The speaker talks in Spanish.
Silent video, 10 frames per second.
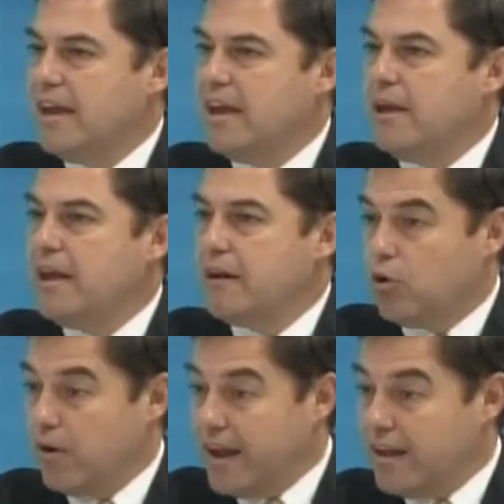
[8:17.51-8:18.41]
Y
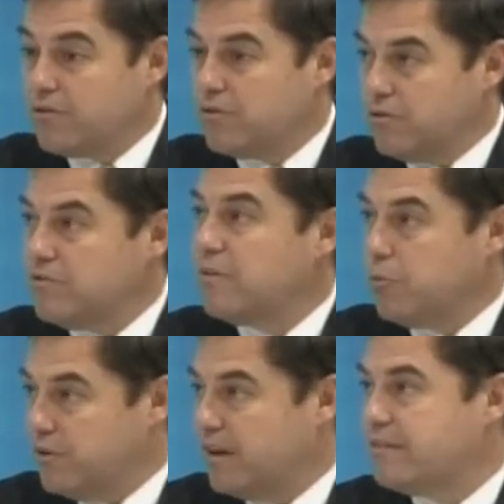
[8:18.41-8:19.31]
con eso se
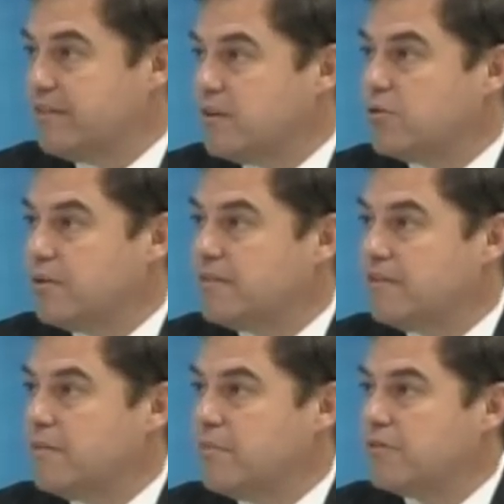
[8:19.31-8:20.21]
podría hacer todas
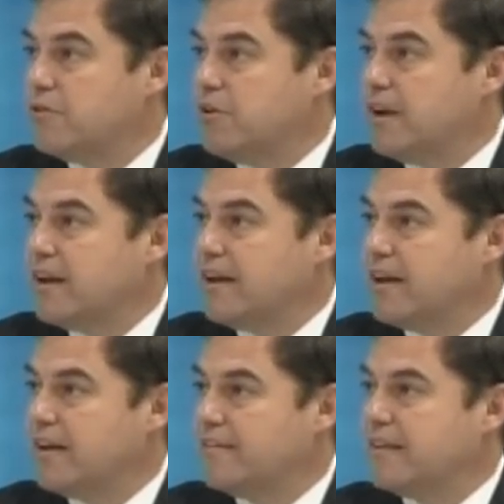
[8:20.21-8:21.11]
estas inversiones
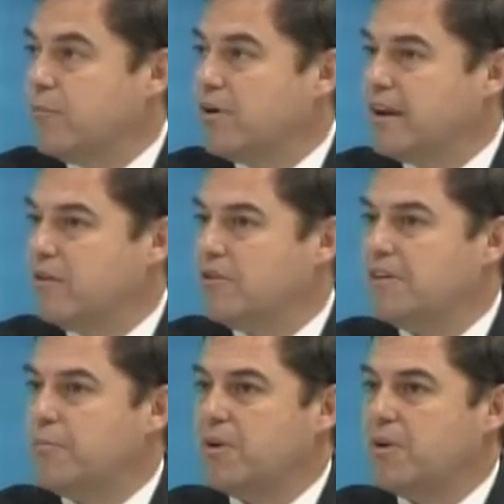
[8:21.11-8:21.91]
que estamos queriendo hacer.